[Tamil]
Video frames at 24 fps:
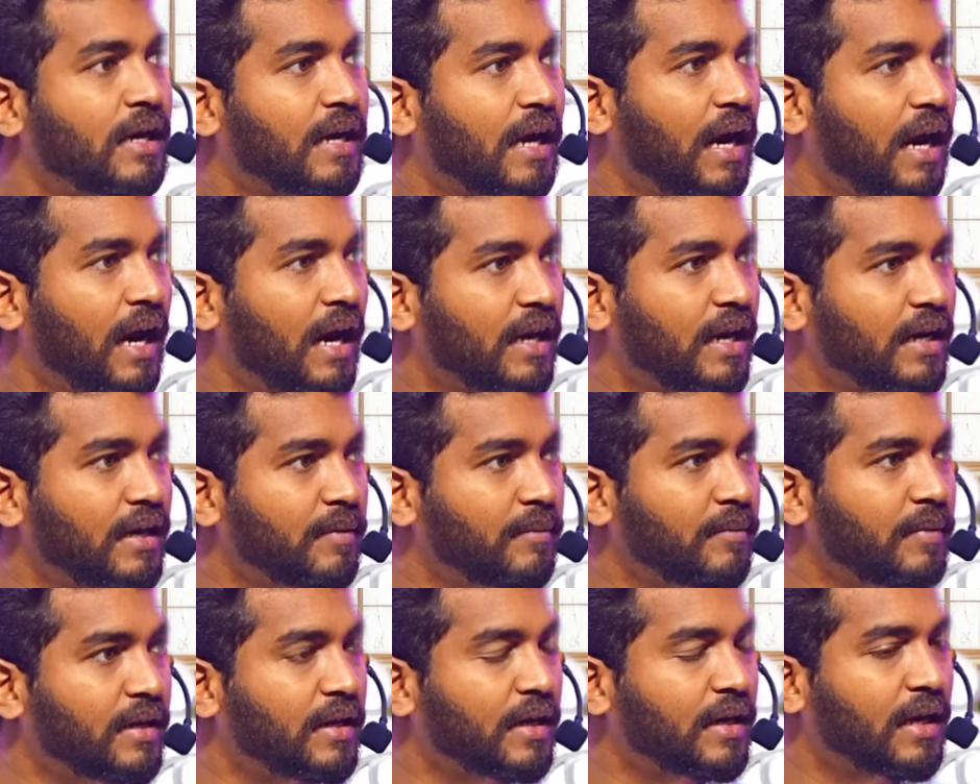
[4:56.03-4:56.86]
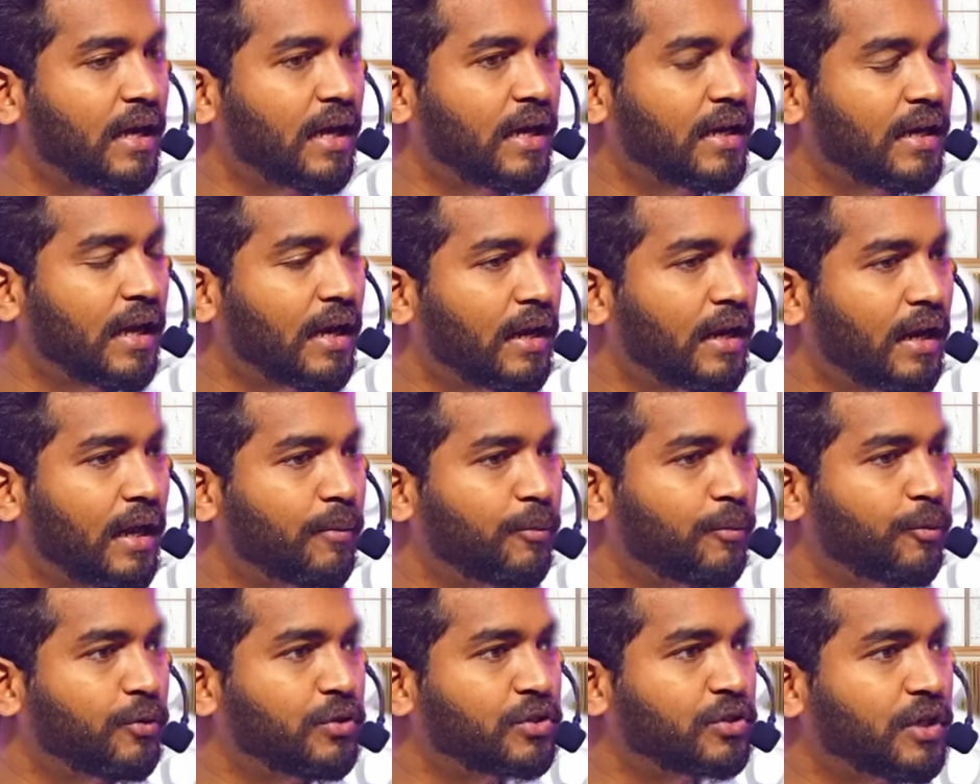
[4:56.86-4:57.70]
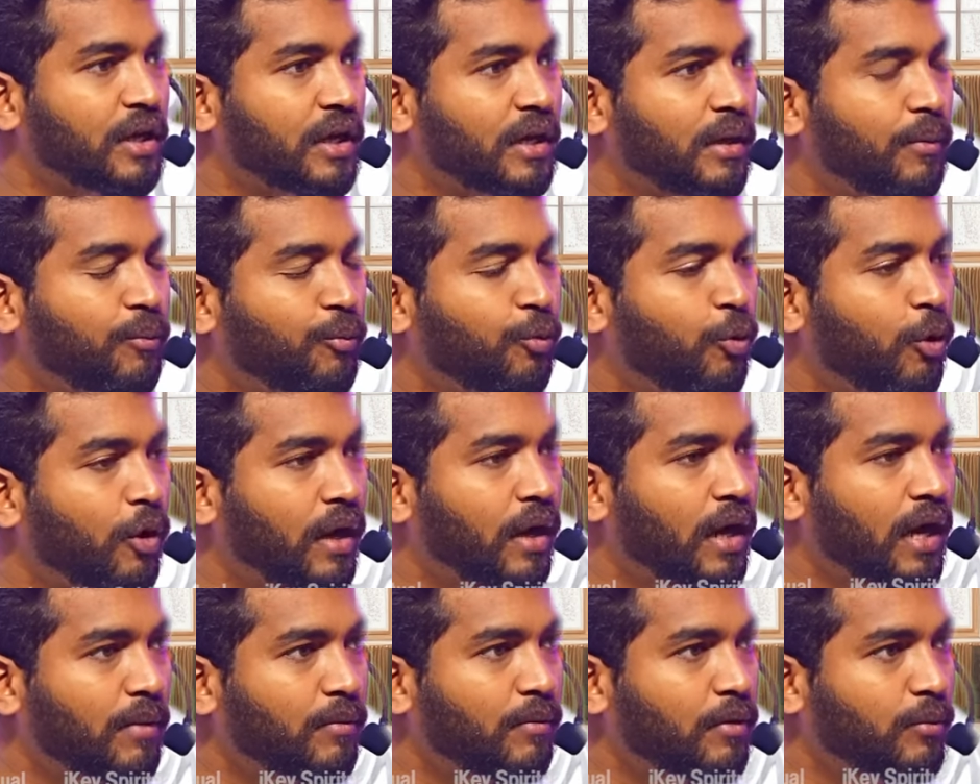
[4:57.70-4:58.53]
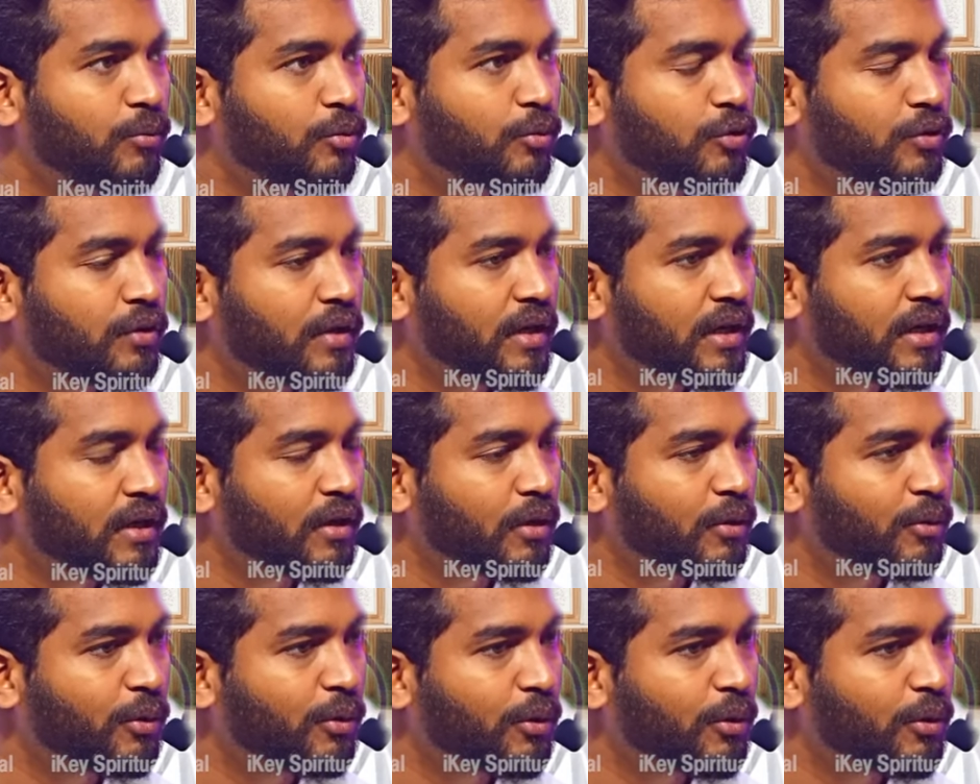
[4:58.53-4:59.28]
காரணம் என்னன்னா நல்லா புரிஞ்சுக்கோங்க பொறாம புத்தின்ற